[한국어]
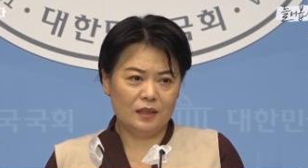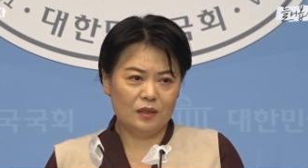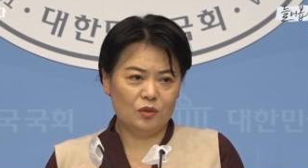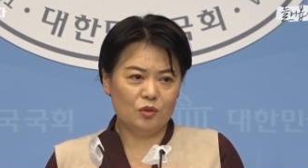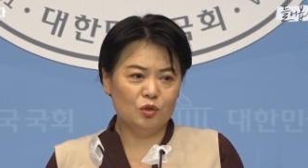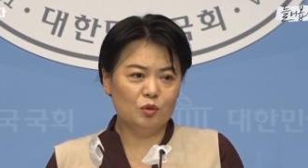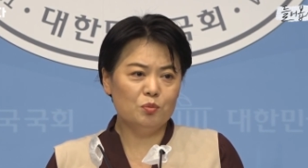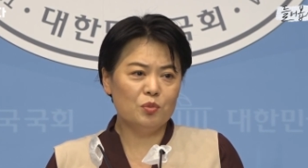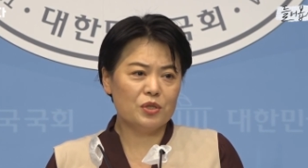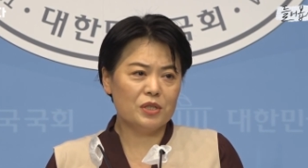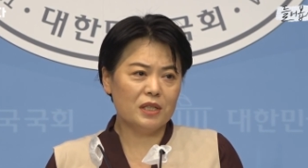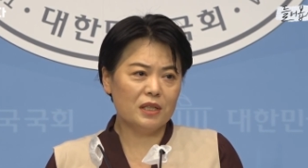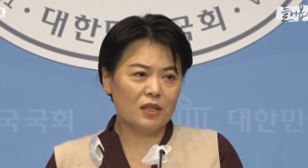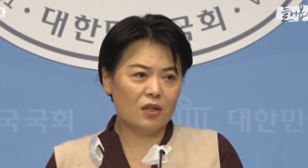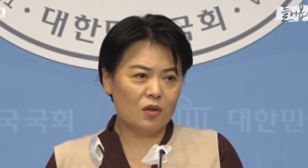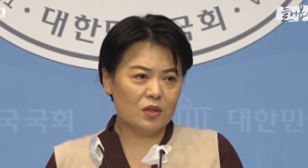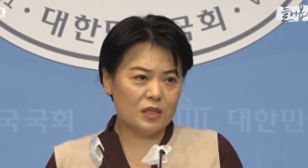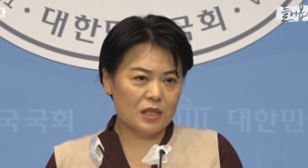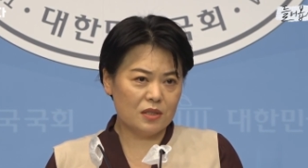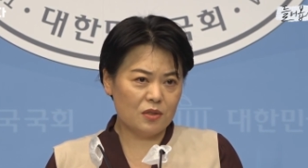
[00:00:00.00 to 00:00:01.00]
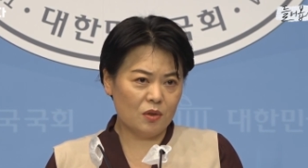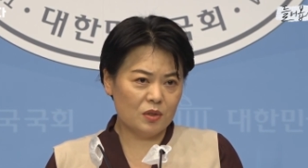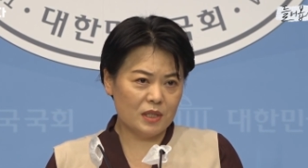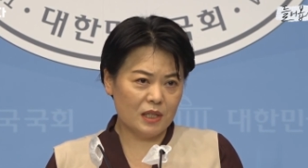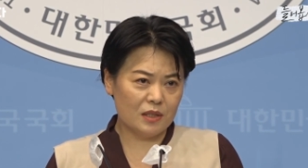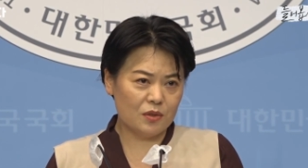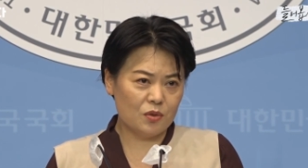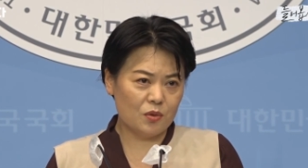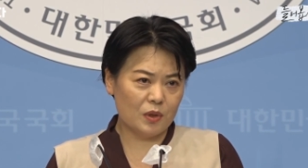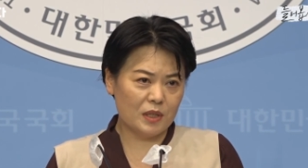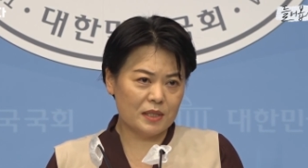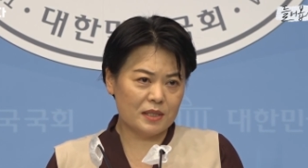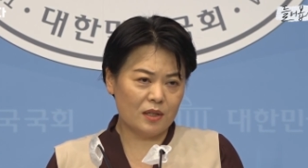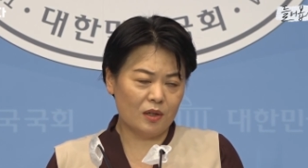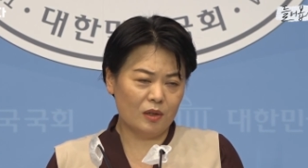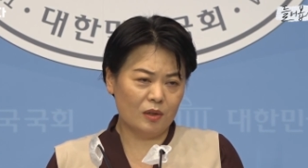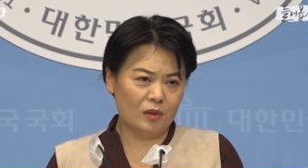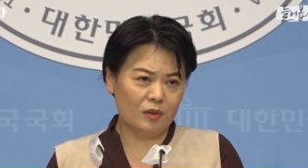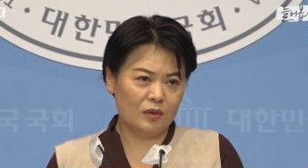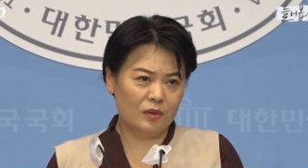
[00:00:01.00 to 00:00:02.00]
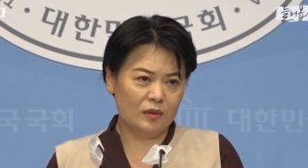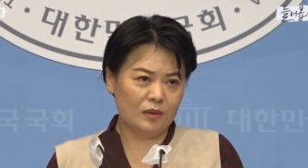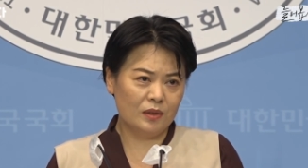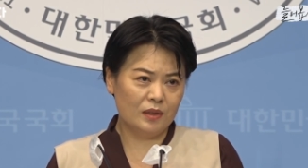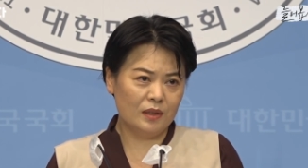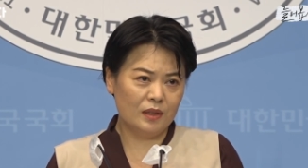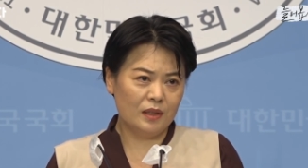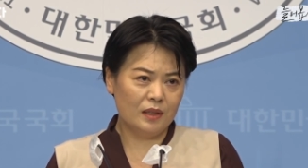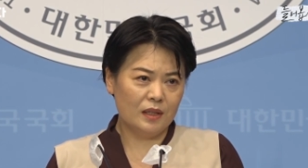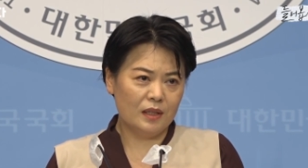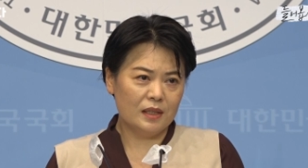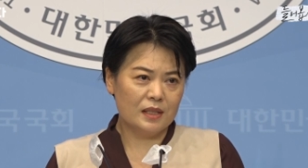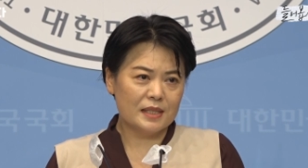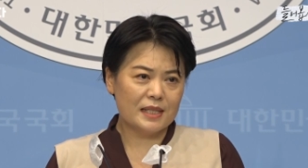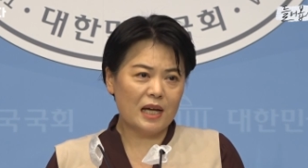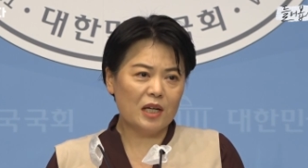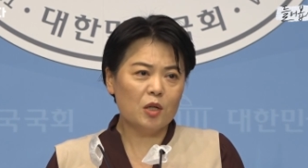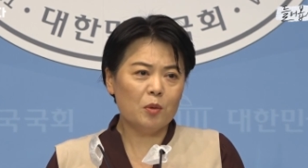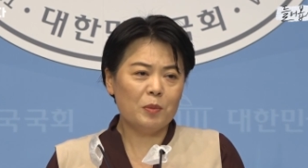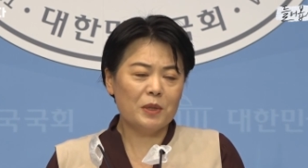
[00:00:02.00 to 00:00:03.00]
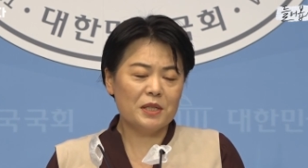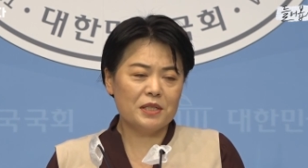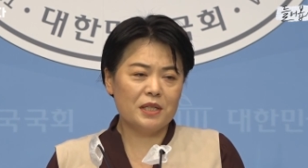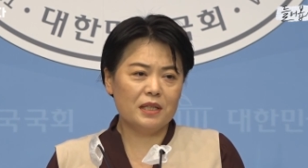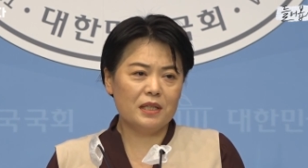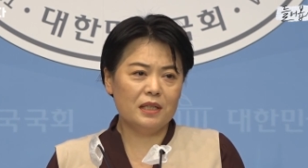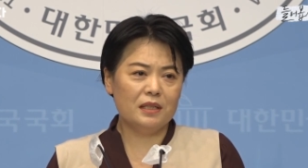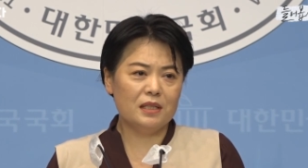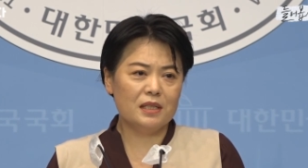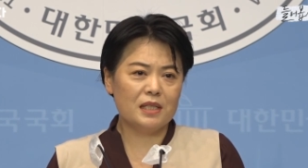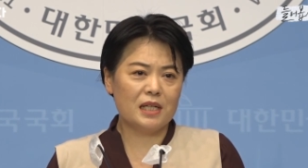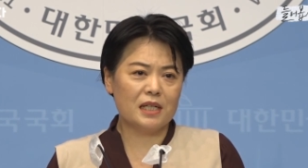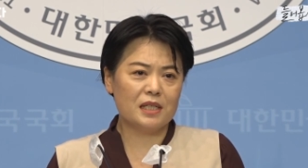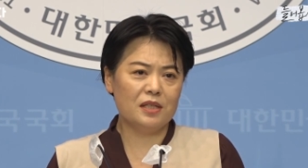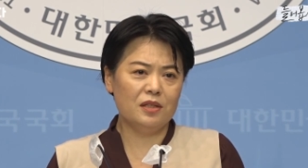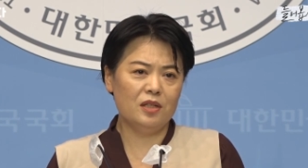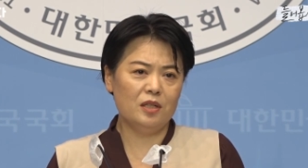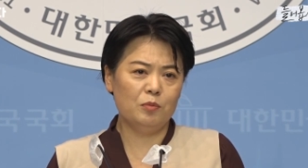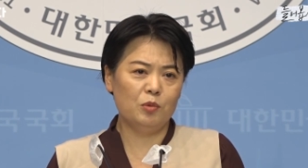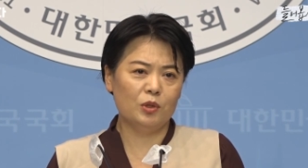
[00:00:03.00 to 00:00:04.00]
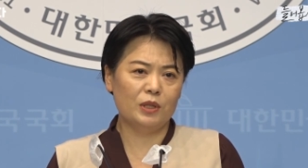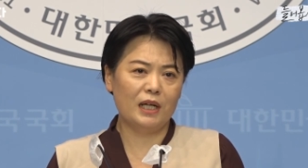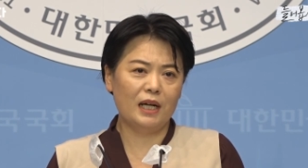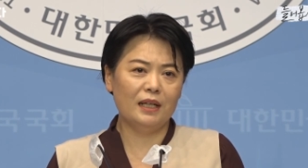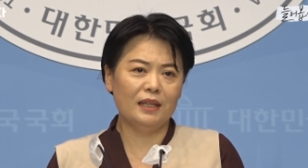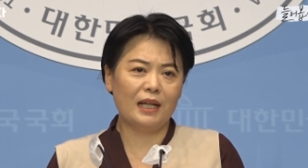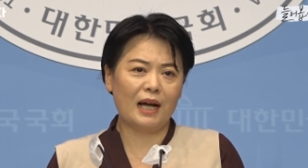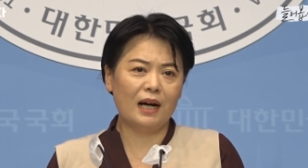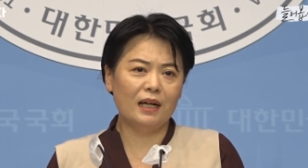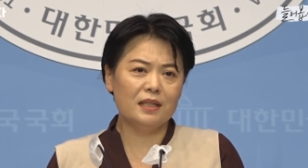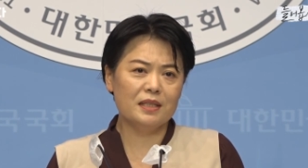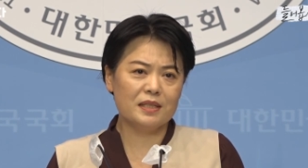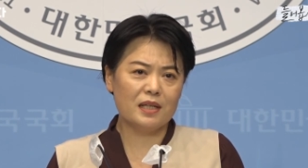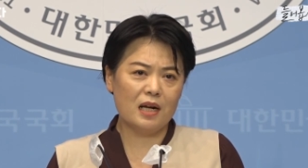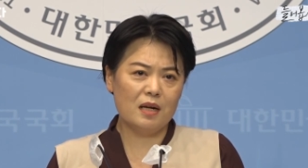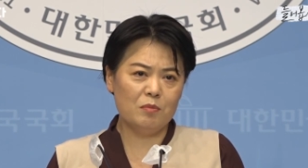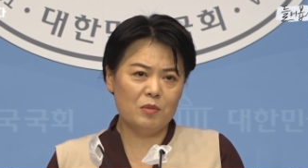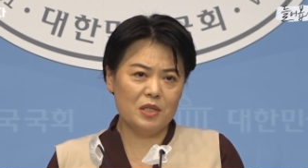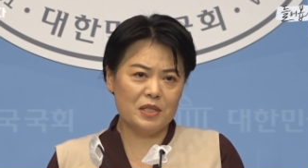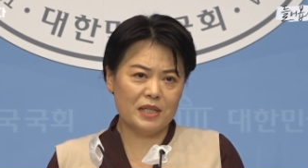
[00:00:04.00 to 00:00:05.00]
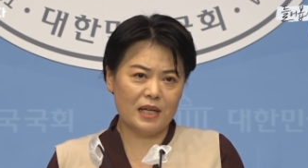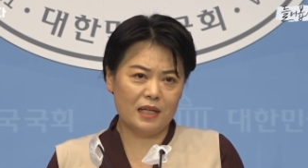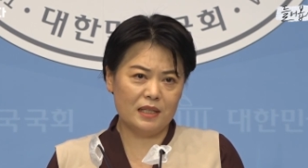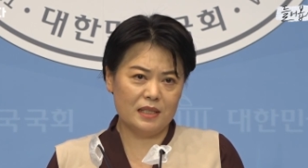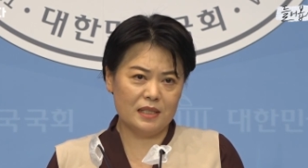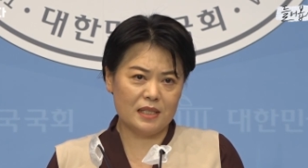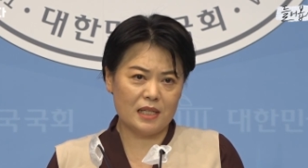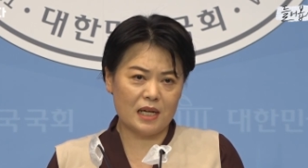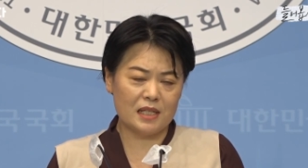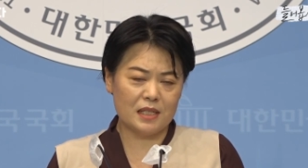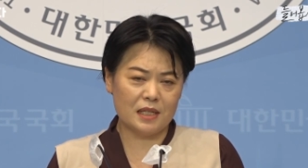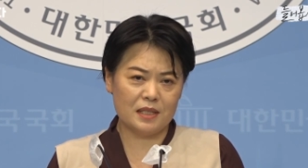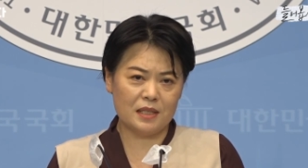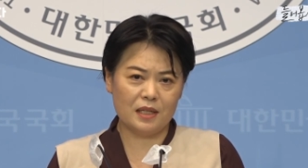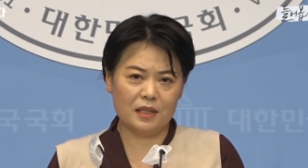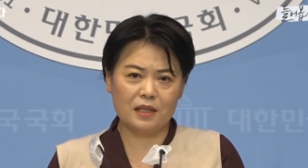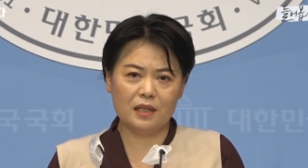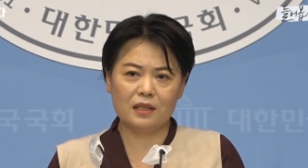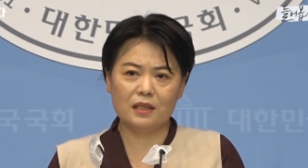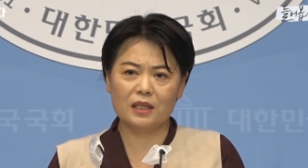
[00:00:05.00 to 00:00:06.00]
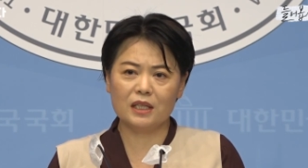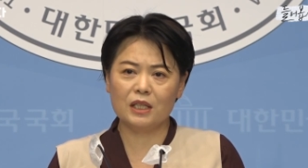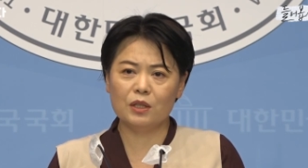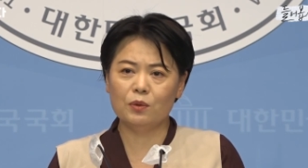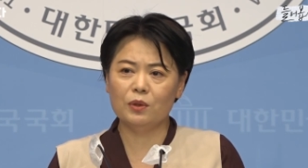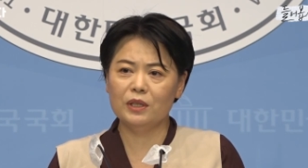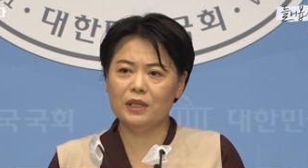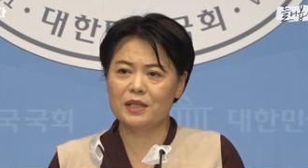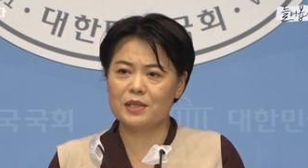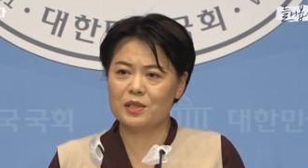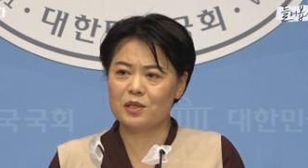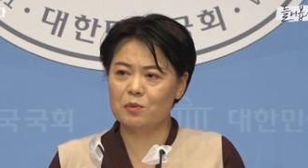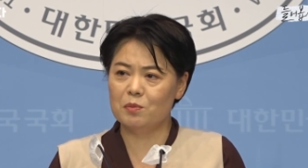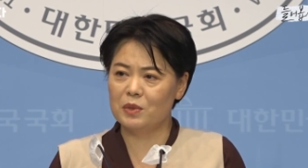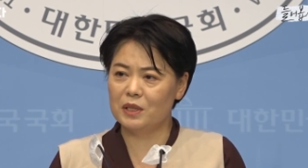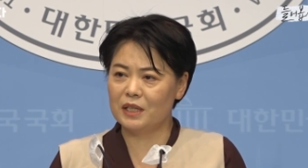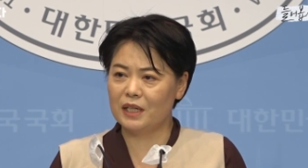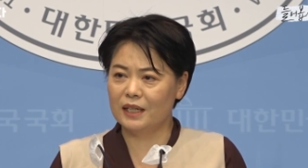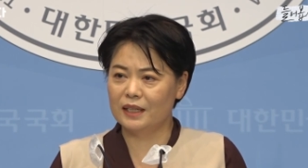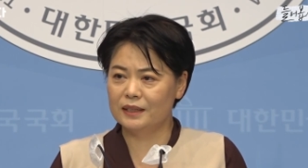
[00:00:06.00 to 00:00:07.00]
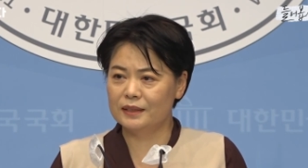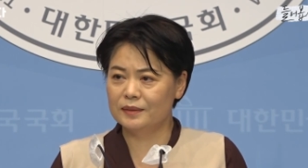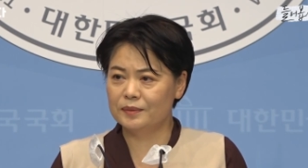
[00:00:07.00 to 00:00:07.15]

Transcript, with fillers: 눈부신 경제 성장 속에서 산업화 세대는 자신들보다 나은 삶을 사는 자식 세대를 키워냈습니다.